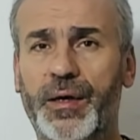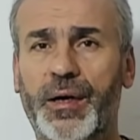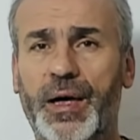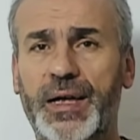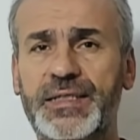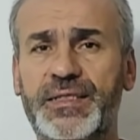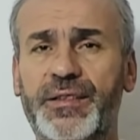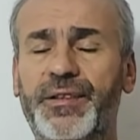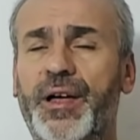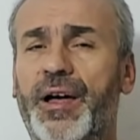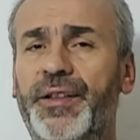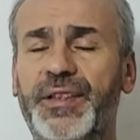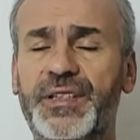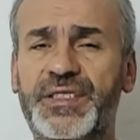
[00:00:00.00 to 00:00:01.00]
aslında
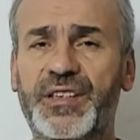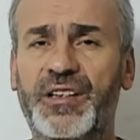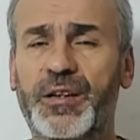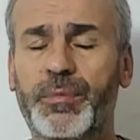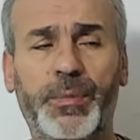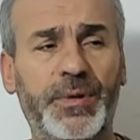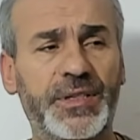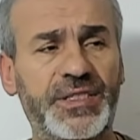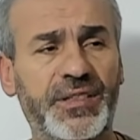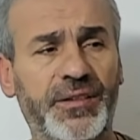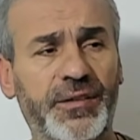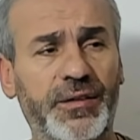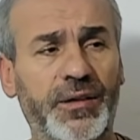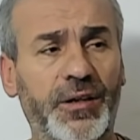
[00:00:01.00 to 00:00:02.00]
annesiyle
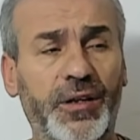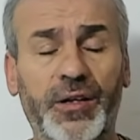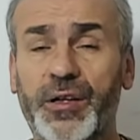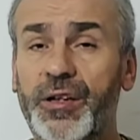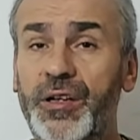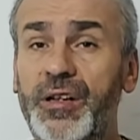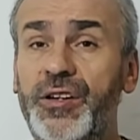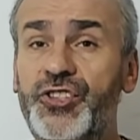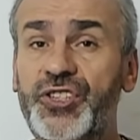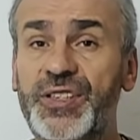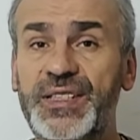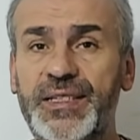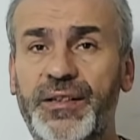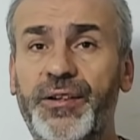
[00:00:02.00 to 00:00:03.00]
babasının
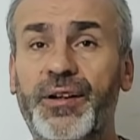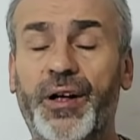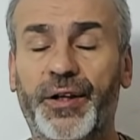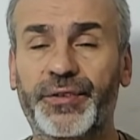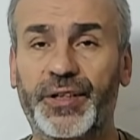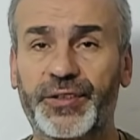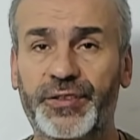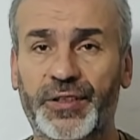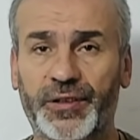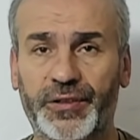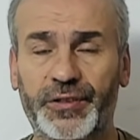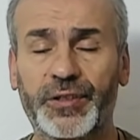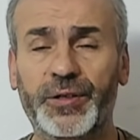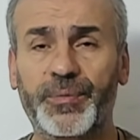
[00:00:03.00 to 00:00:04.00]
ilişkisinin
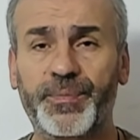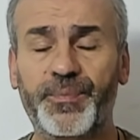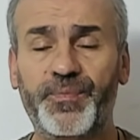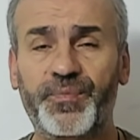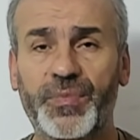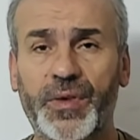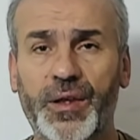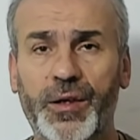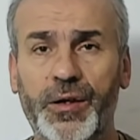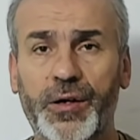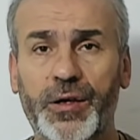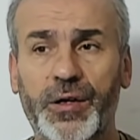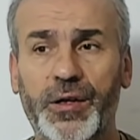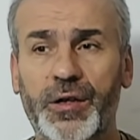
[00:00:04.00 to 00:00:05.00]
anlatıldığı
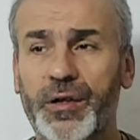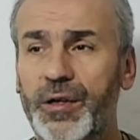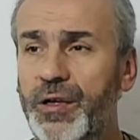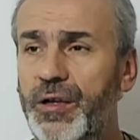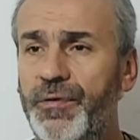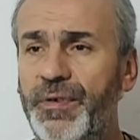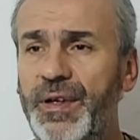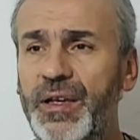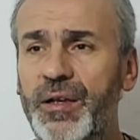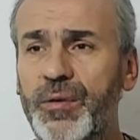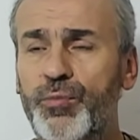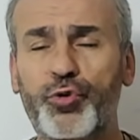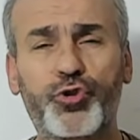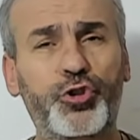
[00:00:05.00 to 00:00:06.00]
e, ve
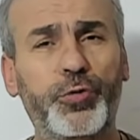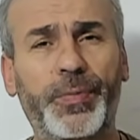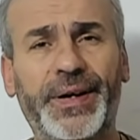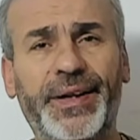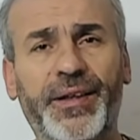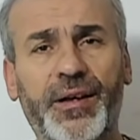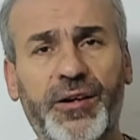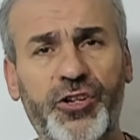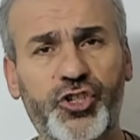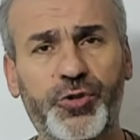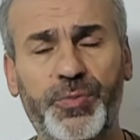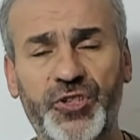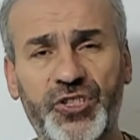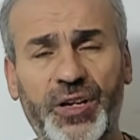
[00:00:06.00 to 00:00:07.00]
Müslümana
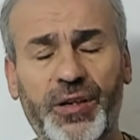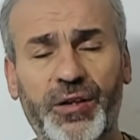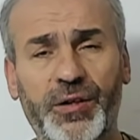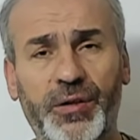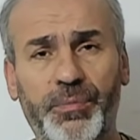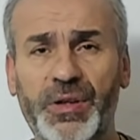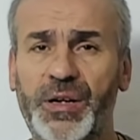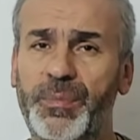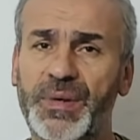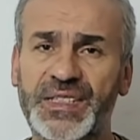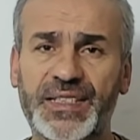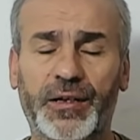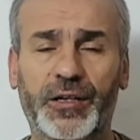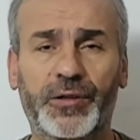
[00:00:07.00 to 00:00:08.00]
yakışmayacak bir
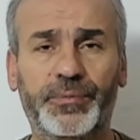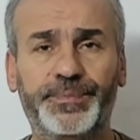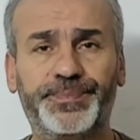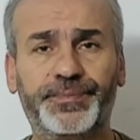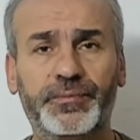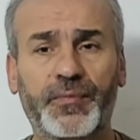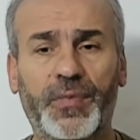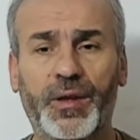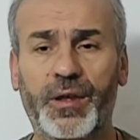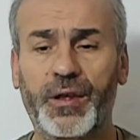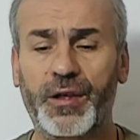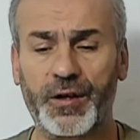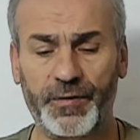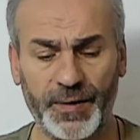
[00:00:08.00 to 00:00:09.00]
mesele.
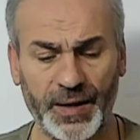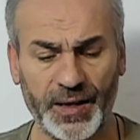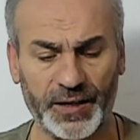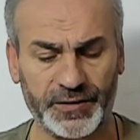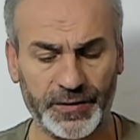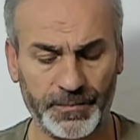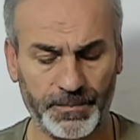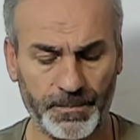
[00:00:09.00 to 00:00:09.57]
Fakat